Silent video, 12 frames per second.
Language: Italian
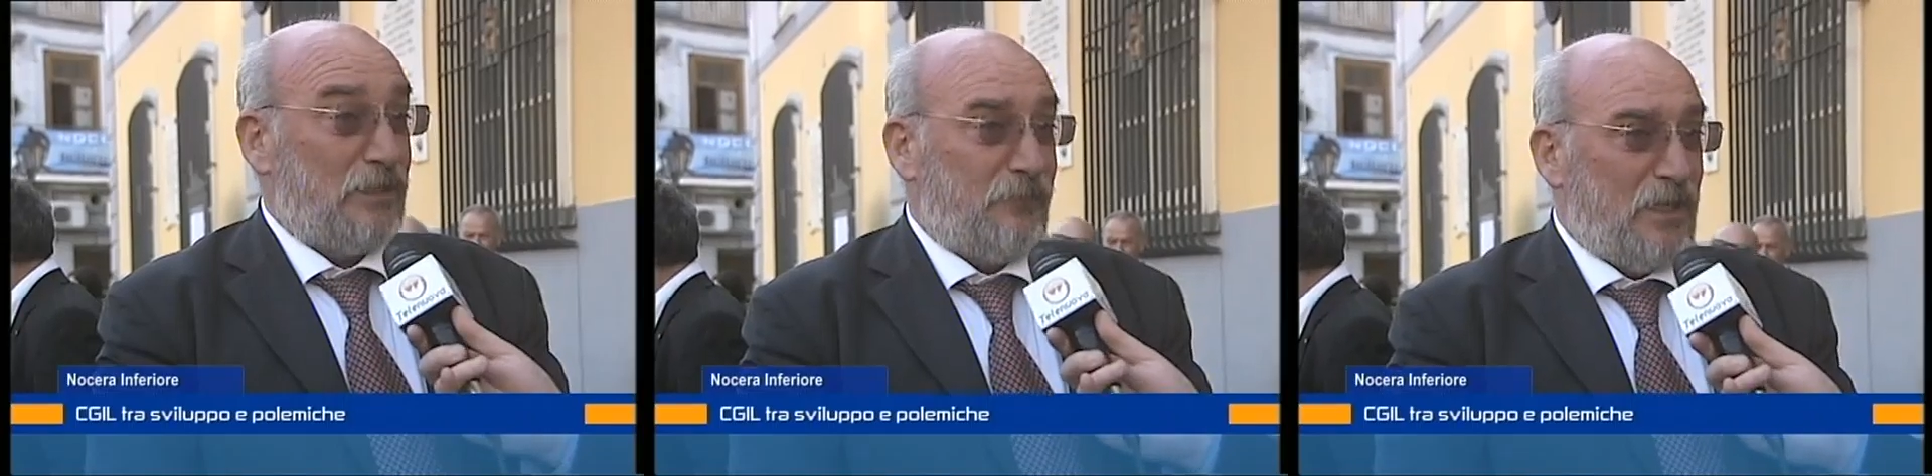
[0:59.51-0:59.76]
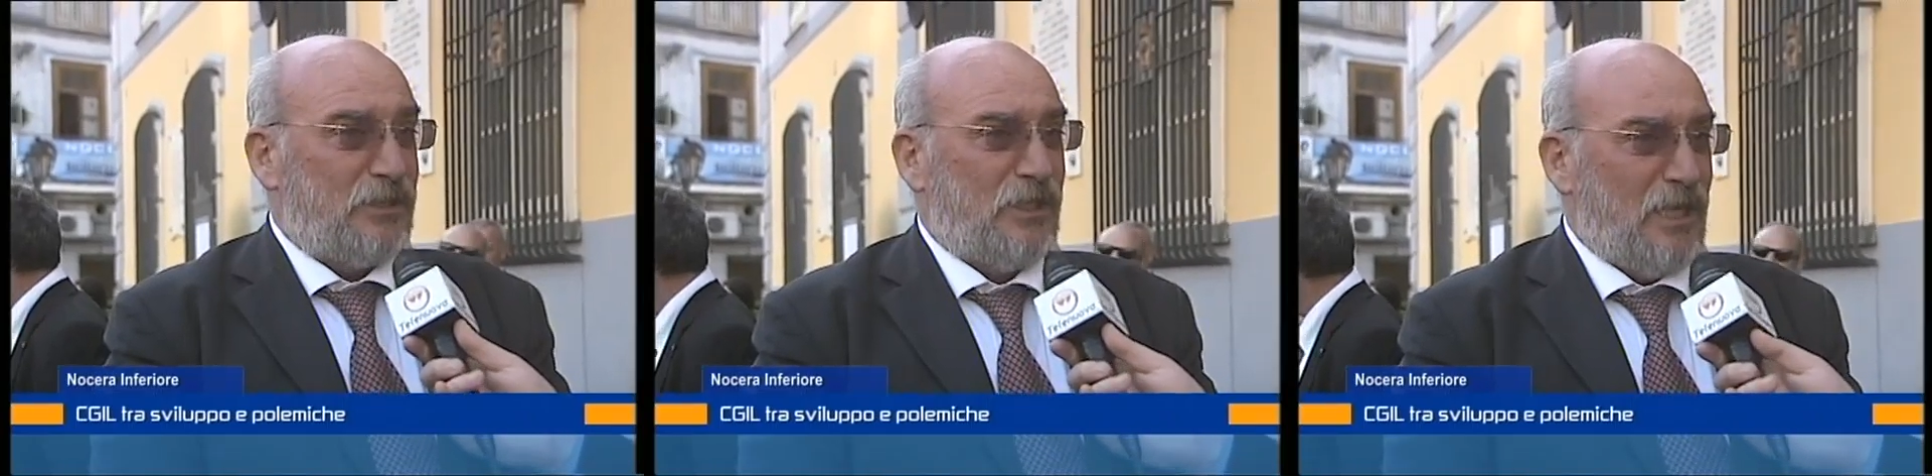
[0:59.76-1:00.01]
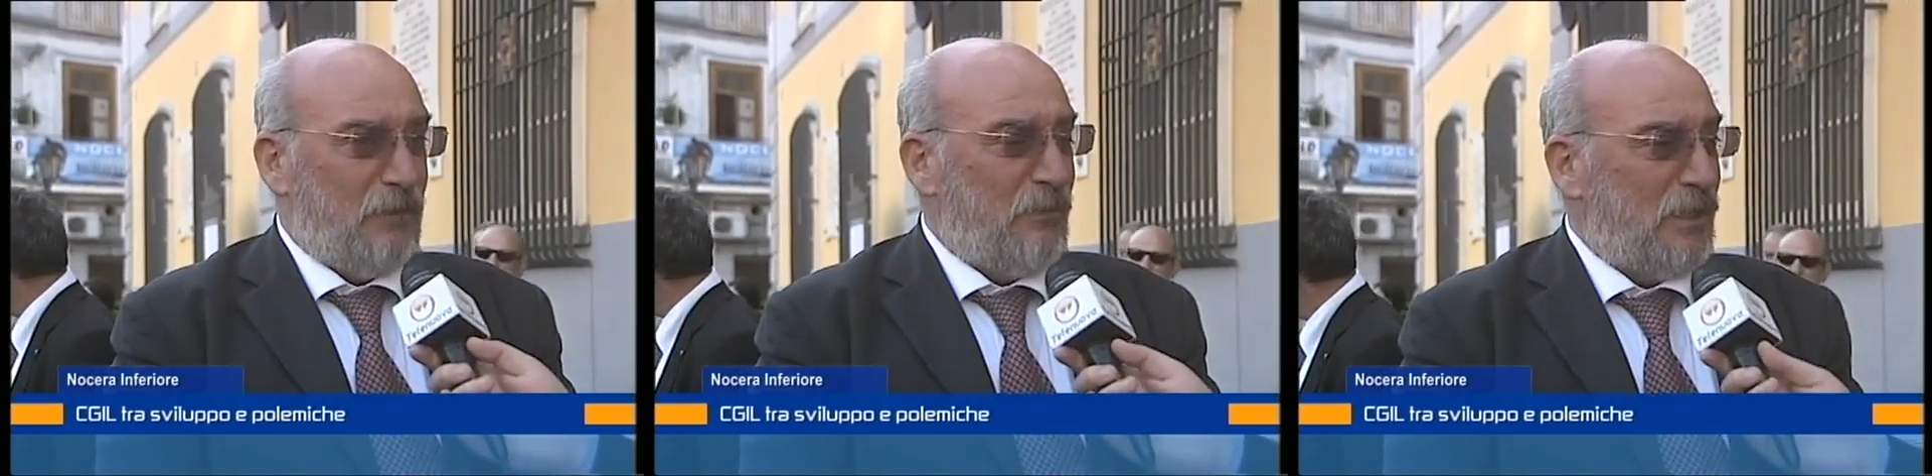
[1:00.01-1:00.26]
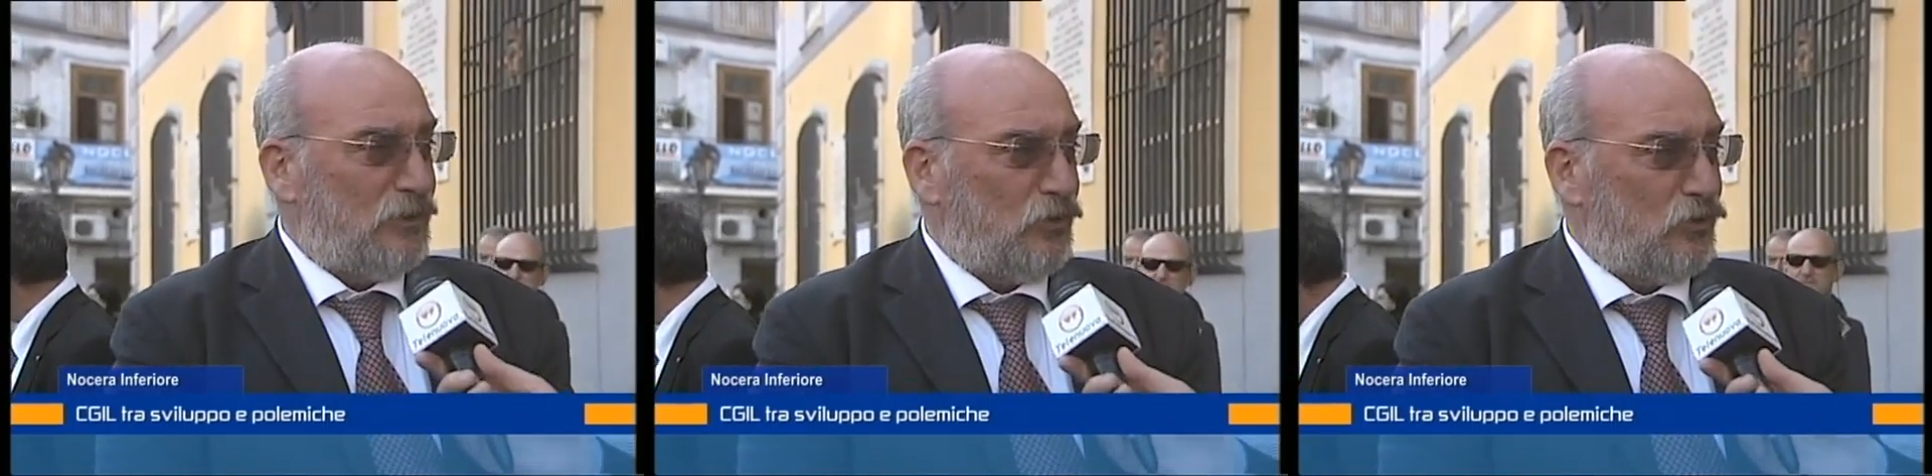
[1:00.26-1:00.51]
specie nel
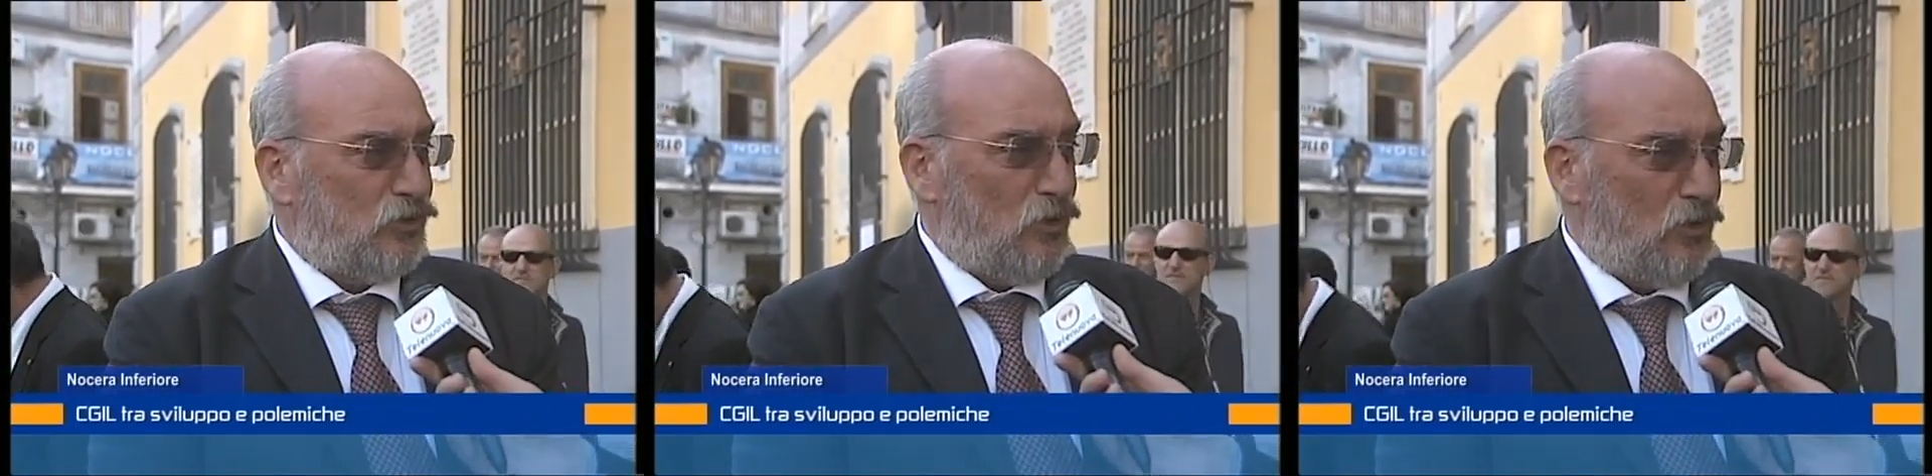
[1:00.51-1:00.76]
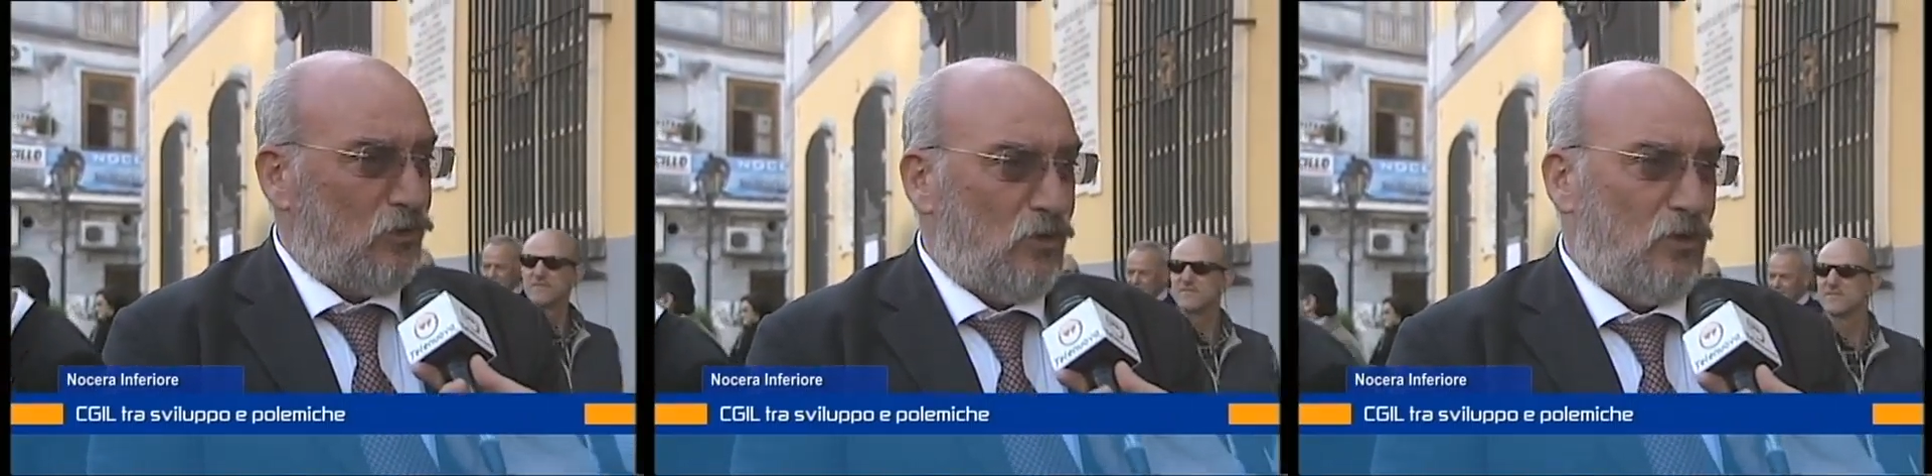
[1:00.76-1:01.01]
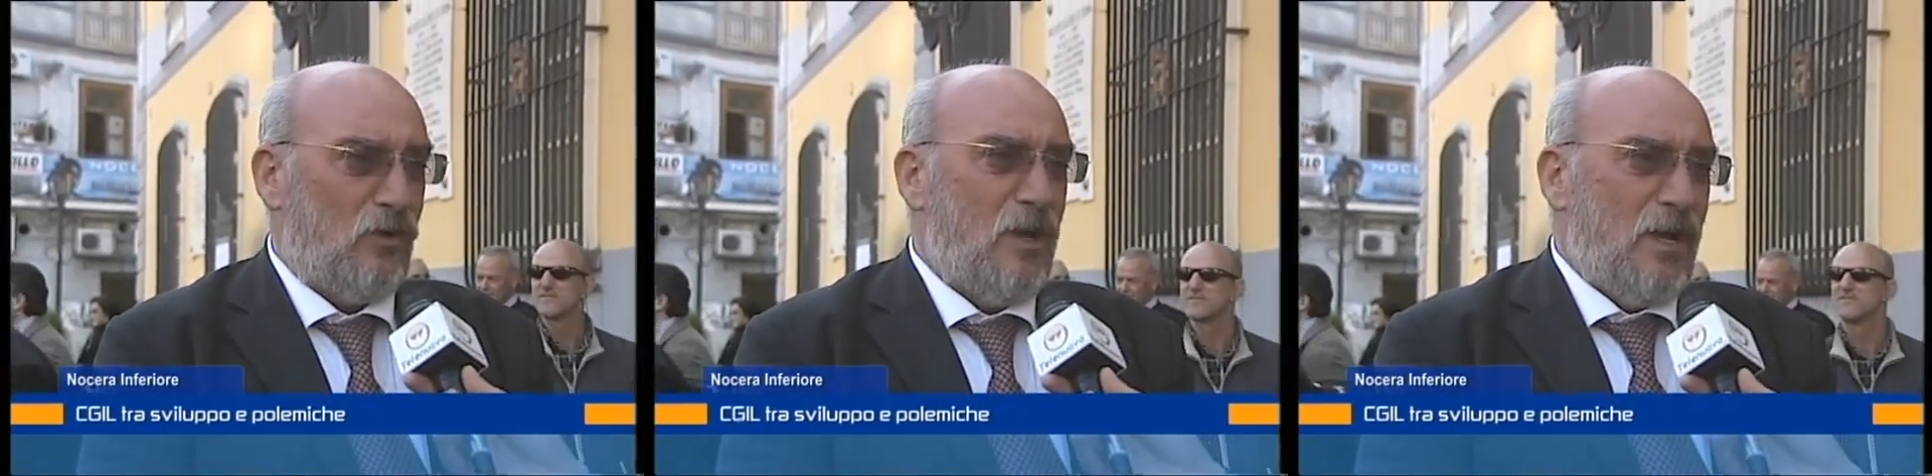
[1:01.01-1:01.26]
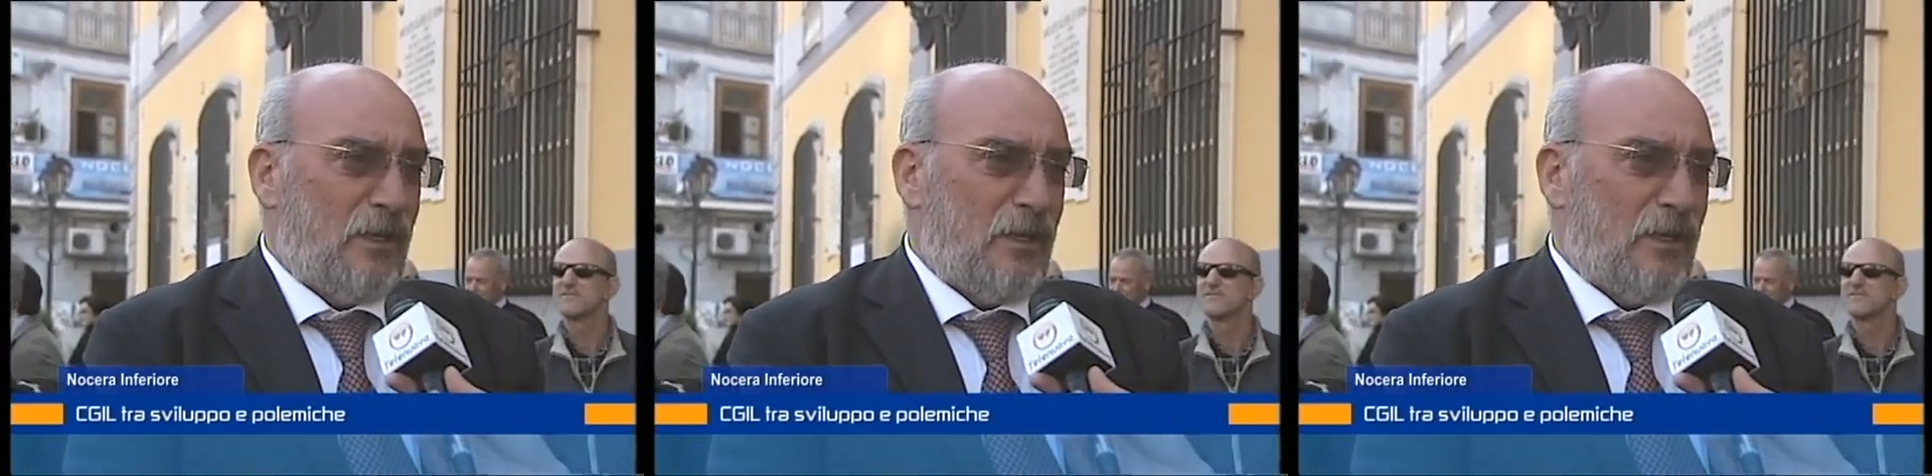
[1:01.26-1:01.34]
mezzogiorno,